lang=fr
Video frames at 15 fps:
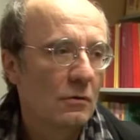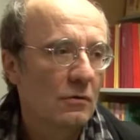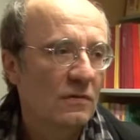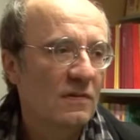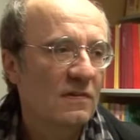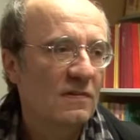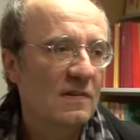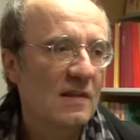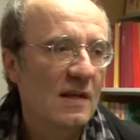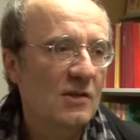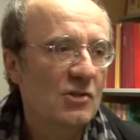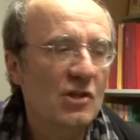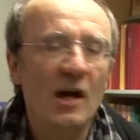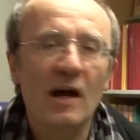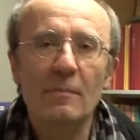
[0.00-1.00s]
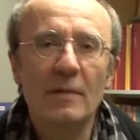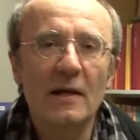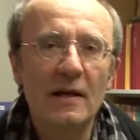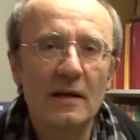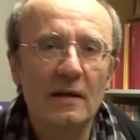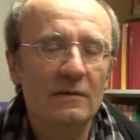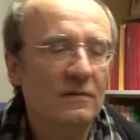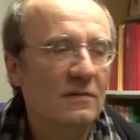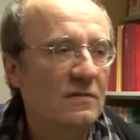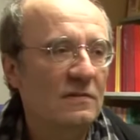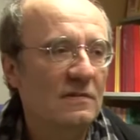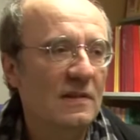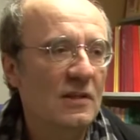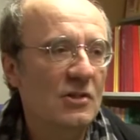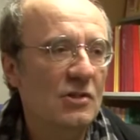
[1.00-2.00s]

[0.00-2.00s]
si ce n'est chez Rabelais, si ce n'est